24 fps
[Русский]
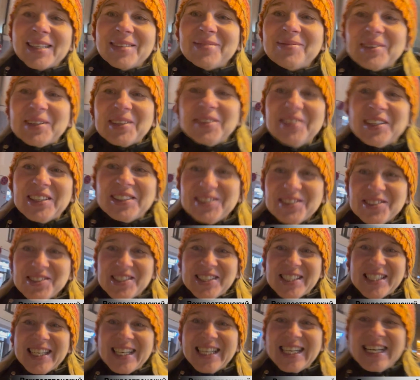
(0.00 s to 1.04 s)
Привет,
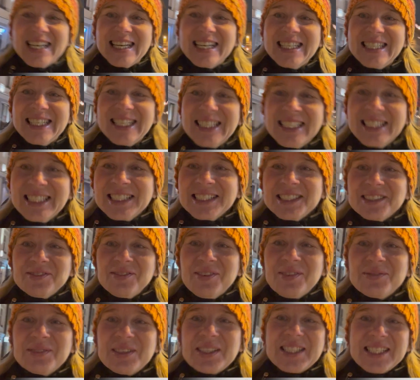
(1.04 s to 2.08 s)
друзья! С
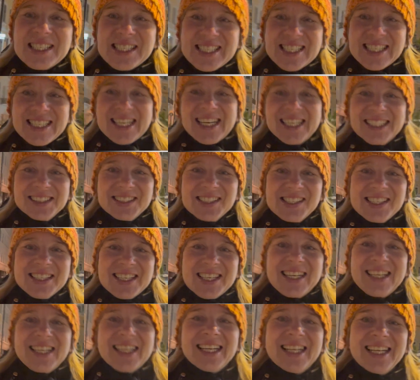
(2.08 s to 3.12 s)
вами Зажигалочка.
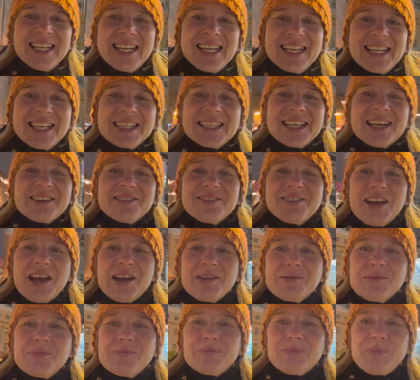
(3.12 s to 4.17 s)
Я гуляю
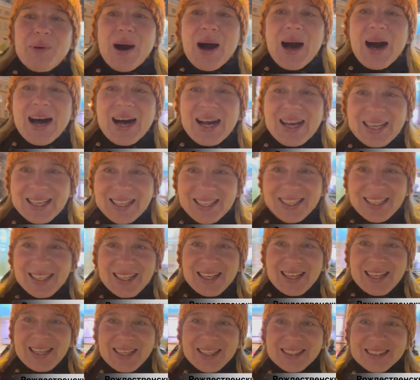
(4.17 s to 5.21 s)
по
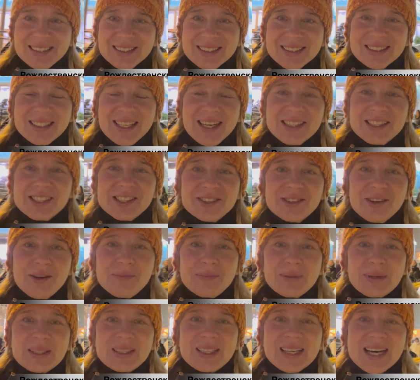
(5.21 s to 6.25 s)
ночной
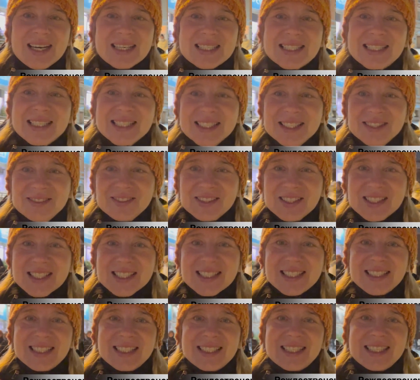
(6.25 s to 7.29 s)

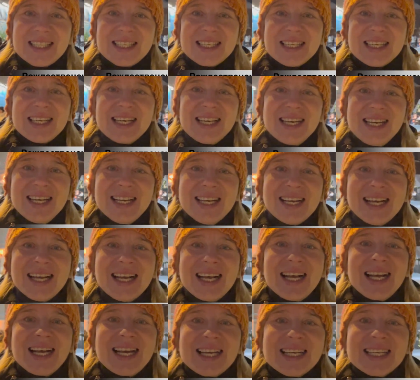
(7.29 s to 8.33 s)
предрождественской Риге.
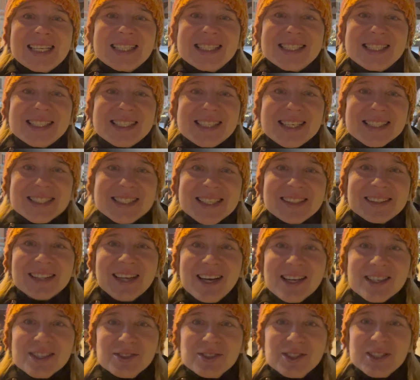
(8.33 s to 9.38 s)
И сейчас я
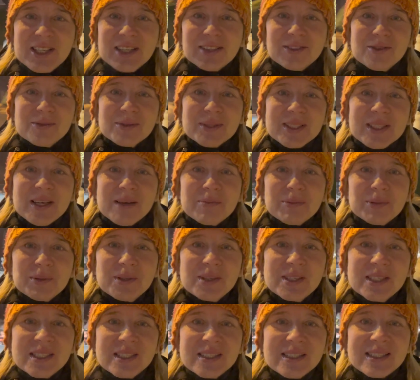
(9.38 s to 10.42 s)
нахожусь на Домской
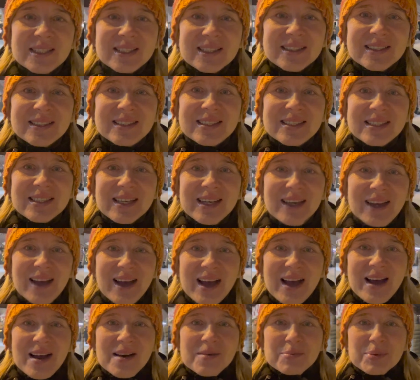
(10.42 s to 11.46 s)
площади, где
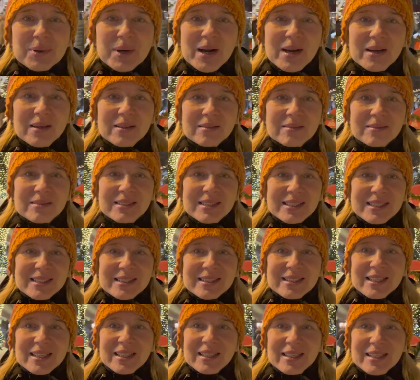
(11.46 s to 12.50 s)

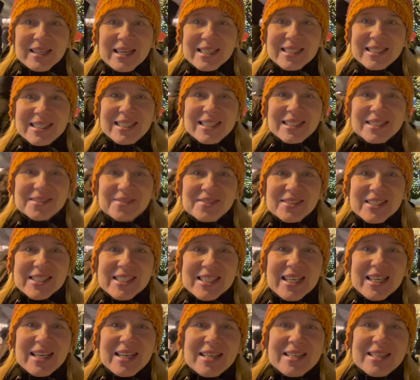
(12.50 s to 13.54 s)
проходит
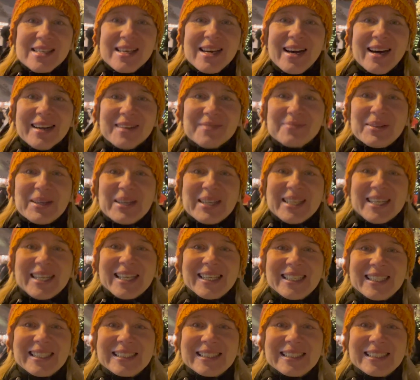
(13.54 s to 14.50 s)
рождественская ярмарка.